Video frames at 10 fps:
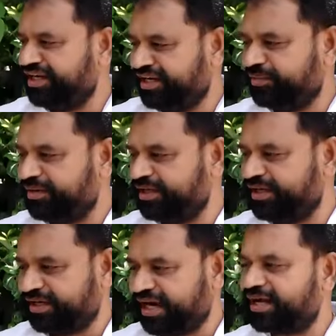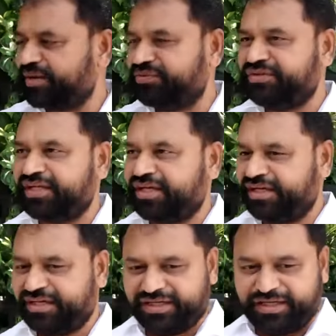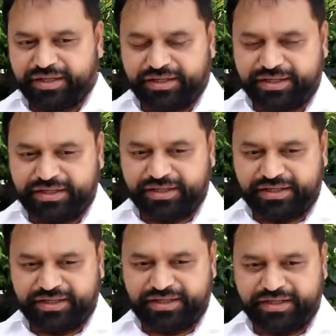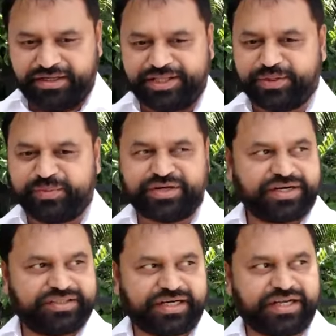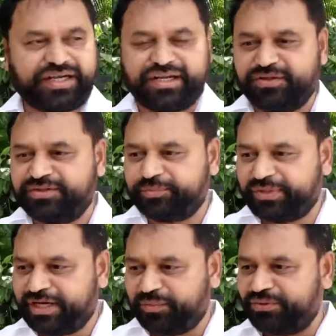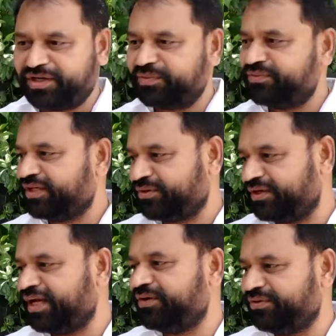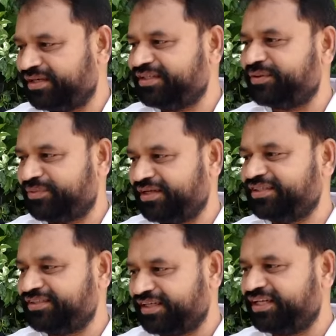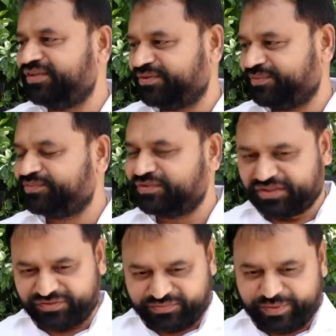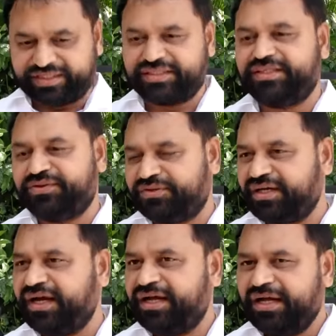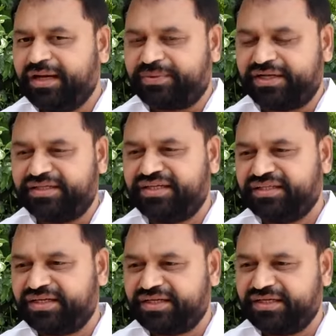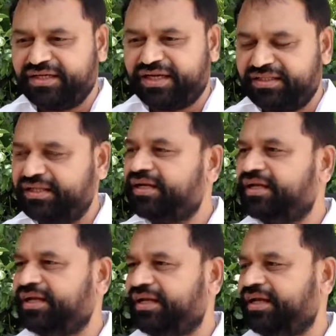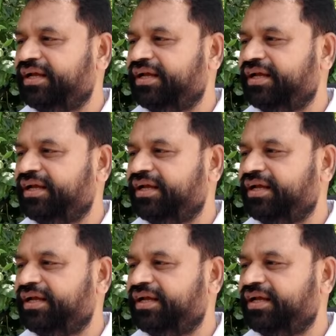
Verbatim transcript: రాని అమ్మ దానికి రాకముందే ఏదో అమ్మటరుగా తెలంగాణలో పిల్ల పుట్టకముందే కుల్లాయి గుట్టించే పరిస్థితి లేదు ప్రతిదీ కూడా ప్రజలందరినీ అందరినీ